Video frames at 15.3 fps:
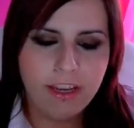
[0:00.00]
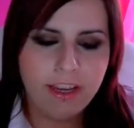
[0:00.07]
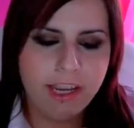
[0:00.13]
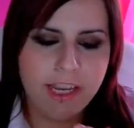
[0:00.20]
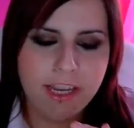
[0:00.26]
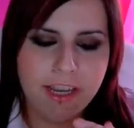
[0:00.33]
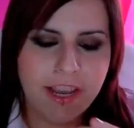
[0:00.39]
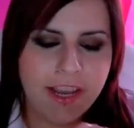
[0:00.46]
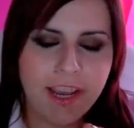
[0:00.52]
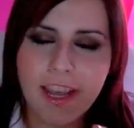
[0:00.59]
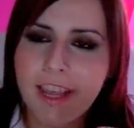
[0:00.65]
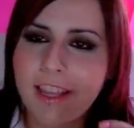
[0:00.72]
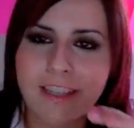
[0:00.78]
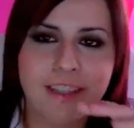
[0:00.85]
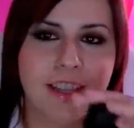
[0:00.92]
Es, es,
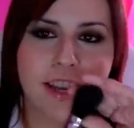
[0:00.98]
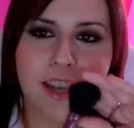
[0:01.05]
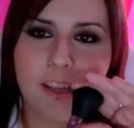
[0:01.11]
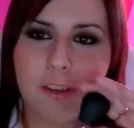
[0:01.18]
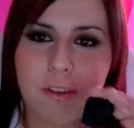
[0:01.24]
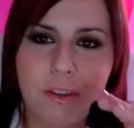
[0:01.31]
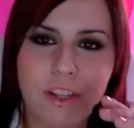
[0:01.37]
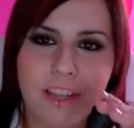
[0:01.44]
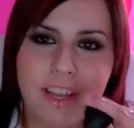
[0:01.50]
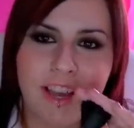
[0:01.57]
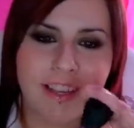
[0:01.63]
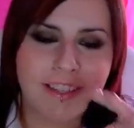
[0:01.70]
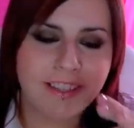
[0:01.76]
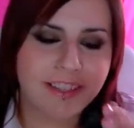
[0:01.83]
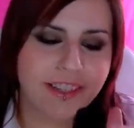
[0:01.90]
que estaría todo el
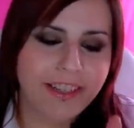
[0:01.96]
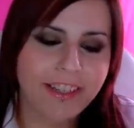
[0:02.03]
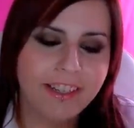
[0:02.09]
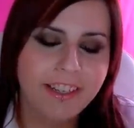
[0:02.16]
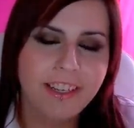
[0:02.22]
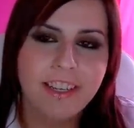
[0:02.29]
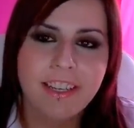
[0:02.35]
día así.